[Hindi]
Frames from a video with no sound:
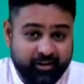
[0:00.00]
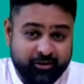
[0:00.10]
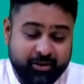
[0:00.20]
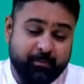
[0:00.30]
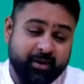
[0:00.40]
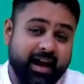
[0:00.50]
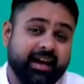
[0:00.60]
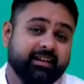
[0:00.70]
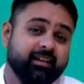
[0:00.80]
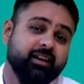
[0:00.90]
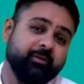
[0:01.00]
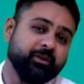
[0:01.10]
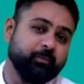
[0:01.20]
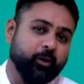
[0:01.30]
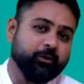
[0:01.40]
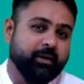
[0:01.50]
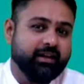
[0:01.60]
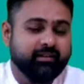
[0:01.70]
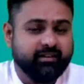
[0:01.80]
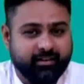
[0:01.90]
उसके पढ़ाई के लिए हमने बहुत
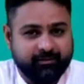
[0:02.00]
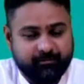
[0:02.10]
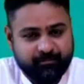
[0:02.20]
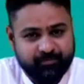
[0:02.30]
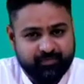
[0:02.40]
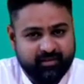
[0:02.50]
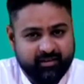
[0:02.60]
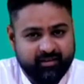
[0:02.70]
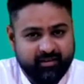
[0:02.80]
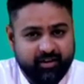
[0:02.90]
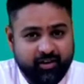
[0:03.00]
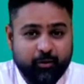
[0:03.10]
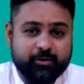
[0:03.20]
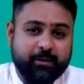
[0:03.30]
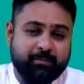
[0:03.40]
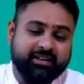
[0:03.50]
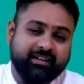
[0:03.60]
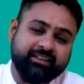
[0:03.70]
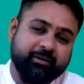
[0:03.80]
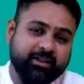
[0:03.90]
मेहनत की उसके
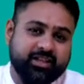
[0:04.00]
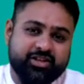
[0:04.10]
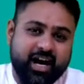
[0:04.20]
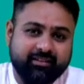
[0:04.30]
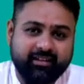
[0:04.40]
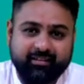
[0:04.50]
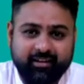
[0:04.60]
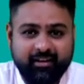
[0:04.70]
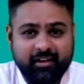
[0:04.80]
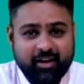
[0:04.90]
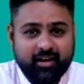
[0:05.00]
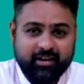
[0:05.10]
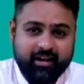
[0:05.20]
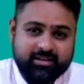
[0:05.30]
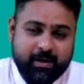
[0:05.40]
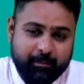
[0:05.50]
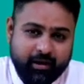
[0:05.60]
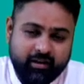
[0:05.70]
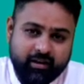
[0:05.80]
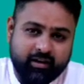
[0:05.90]
पिताजी हमेशा चाहते थे कि अजय
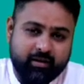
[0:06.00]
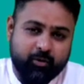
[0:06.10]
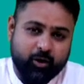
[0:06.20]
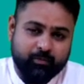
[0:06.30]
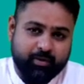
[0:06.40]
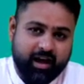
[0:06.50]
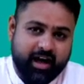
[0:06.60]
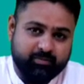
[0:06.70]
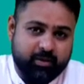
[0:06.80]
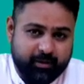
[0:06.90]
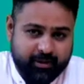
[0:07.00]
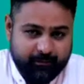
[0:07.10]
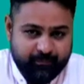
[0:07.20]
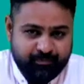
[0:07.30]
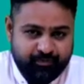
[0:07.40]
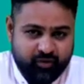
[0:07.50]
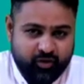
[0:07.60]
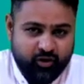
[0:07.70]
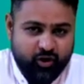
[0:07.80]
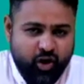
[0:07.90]
पढ़ लिख कर बहुत बड़ा आदमी बने
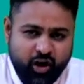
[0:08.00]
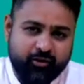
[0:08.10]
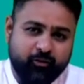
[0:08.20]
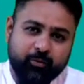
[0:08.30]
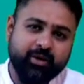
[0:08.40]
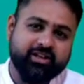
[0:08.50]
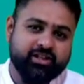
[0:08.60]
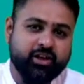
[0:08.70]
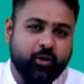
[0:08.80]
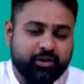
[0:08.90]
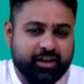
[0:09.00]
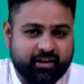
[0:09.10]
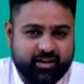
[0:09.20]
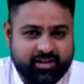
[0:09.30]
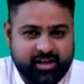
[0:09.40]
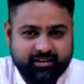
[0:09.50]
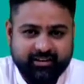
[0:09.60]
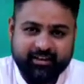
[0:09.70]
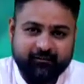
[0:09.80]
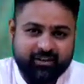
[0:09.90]
और वो भी अच्छी नौकरी करना
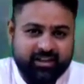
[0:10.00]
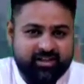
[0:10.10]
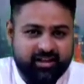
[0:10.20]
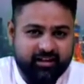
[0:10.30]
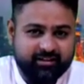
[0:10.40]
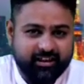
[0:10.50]
चाहता था विदेश जाना